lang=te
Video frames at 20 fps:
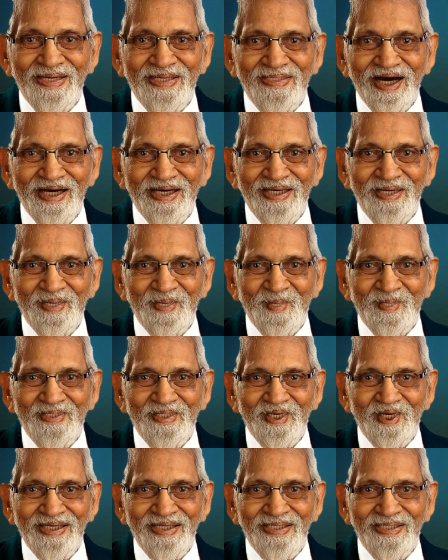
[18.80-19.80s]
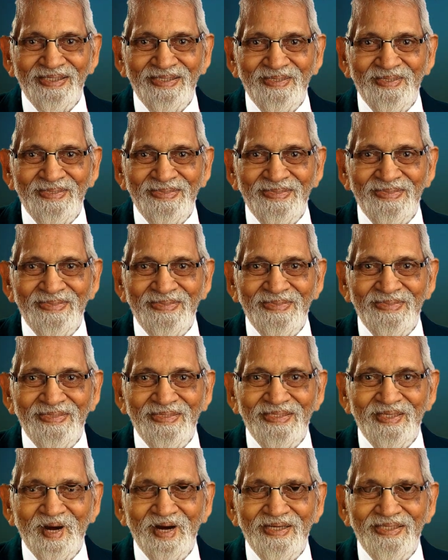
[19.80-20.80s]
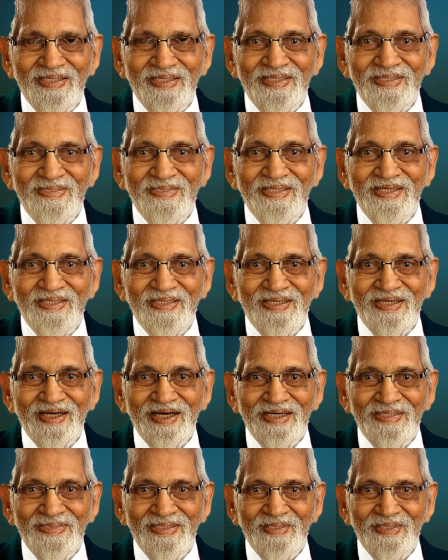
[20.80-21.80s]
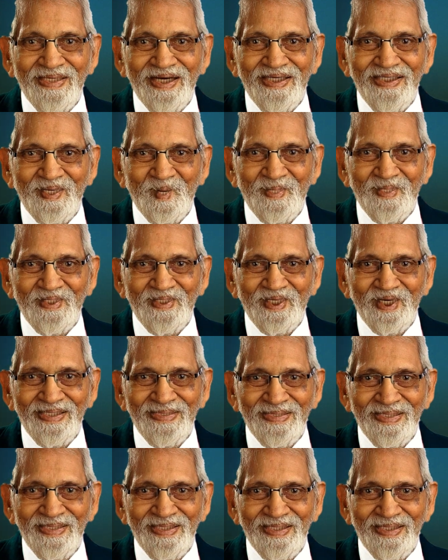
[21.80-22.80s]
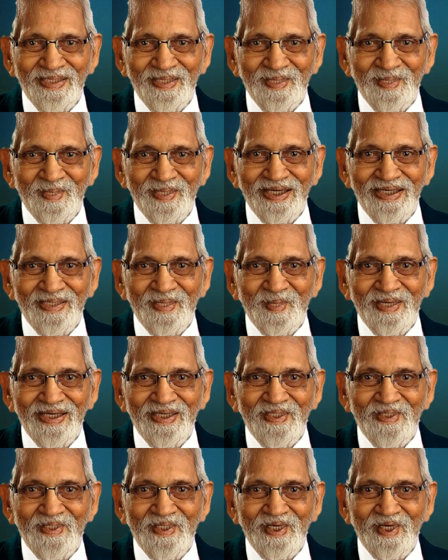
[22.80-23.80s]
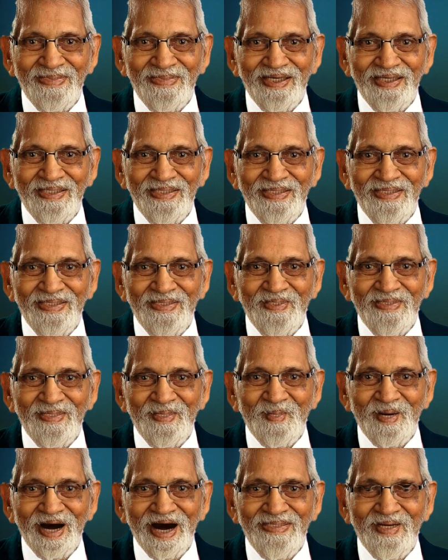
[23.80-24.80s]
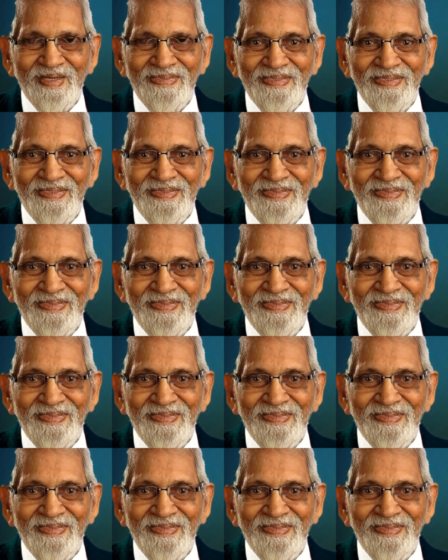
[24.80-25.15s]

గలిలయ్య తీరాన ప్రభువు నలుగురిని ఉద్దేశించి నన్ను వెంబడించండి అని పిలవటం